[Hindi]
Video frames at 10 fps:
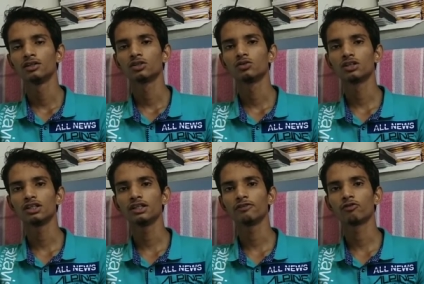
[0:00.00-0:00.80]
क्योंकि
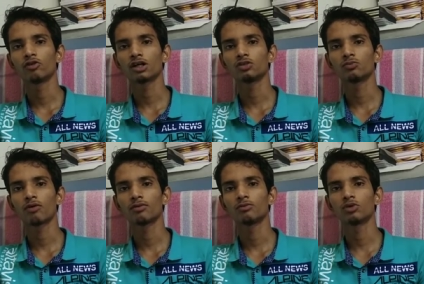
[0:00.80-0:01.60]
ये फोन का जो
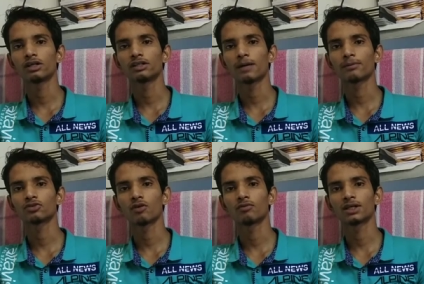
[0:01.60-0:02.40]
प्रॉब्लम हो रहा है आपको
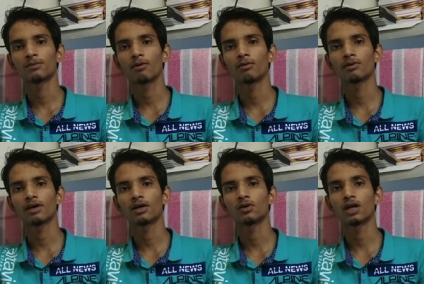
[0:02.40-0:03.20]
सॉफ्टवेयर का प्रॉब्लम
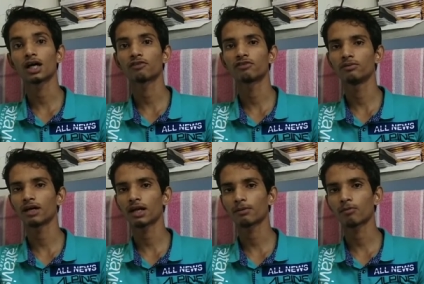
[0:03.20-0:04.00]
कारण हो रहा है अगर फिर भी
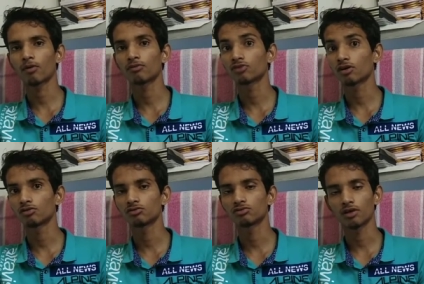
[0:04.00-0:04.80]
अगर आपका प्रॉब्लम
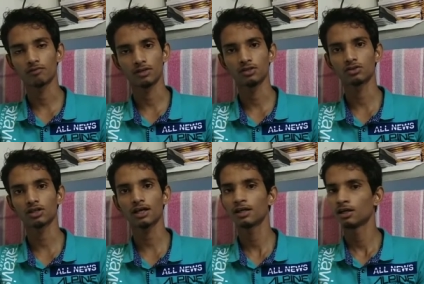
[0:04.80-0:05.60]
सॉल्व नहीं होता
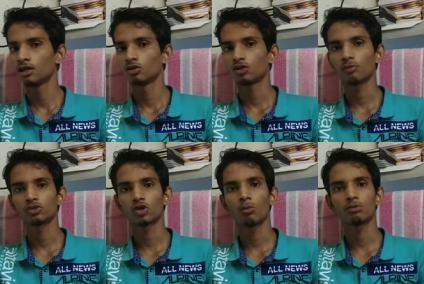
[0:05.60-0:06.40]
है तो आप मुझे
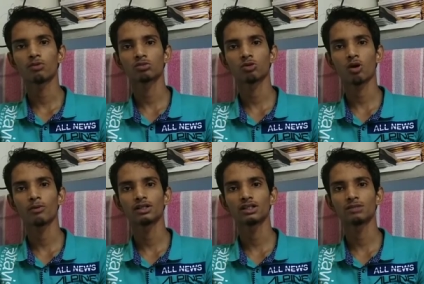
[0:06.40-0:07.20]
कमेंट बॉक्स में
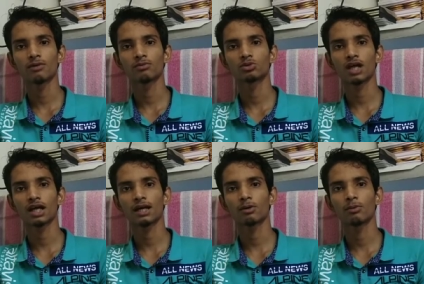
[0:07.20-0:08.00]
कमेंट कीजिए मैं उसका
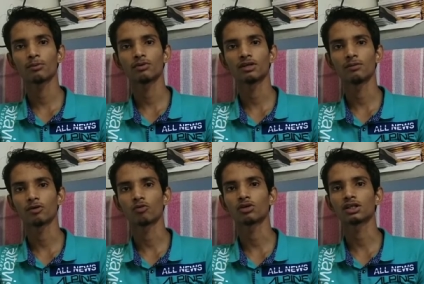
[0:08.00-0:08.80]
आगे आपको हेल्प
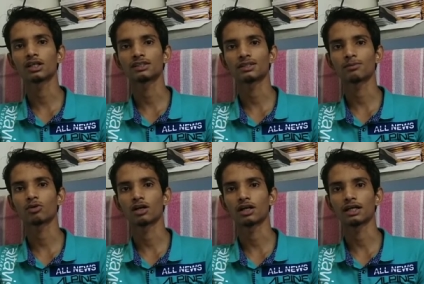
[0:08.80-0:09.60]
करूंगा कि कैसे आपको
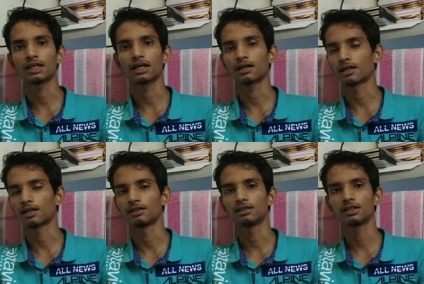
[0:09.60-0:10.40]
करना है क्या करना
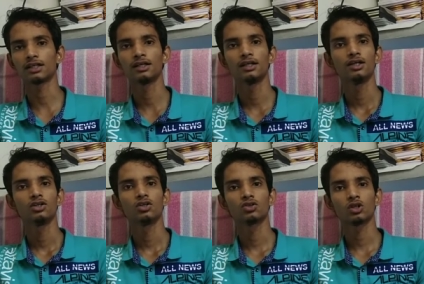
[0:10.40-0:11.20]
है ठीक है
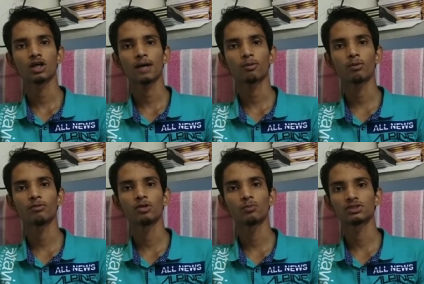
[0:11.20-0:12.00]
दोस्तों अगर आपको मेरा
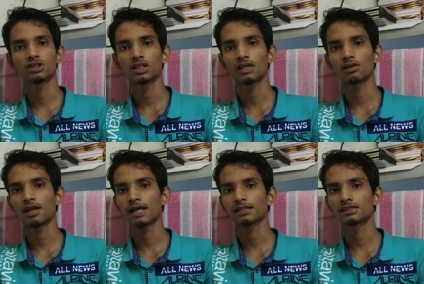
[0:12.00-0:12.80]
वीडियो पसंद आए तो
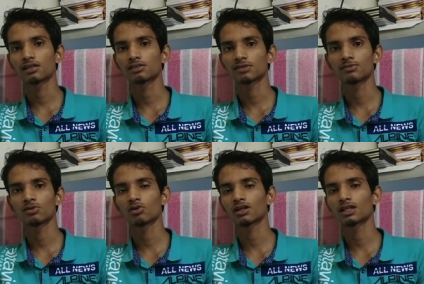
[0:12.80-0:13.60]
लाइक शेयर सब्सक्राइब
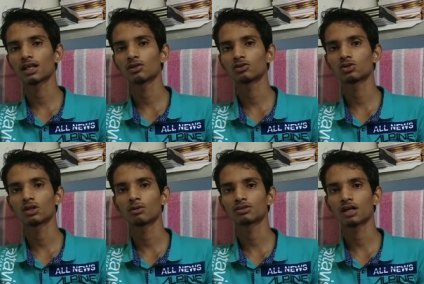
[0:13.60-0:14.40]
जरूर कर देना दोस्तों
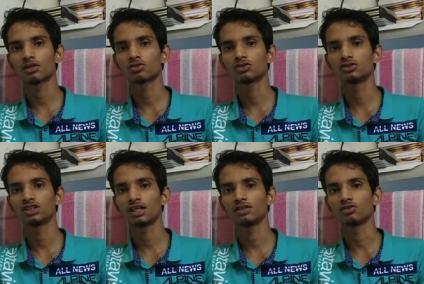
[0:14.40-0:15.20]
नमस्कार दोस्तों जय
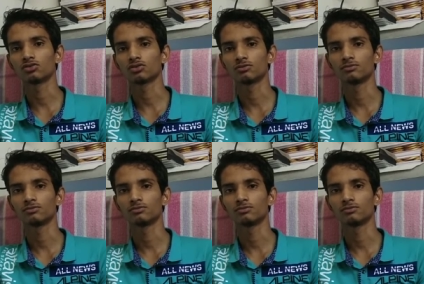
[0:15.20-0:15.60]
हिंद दोस्तों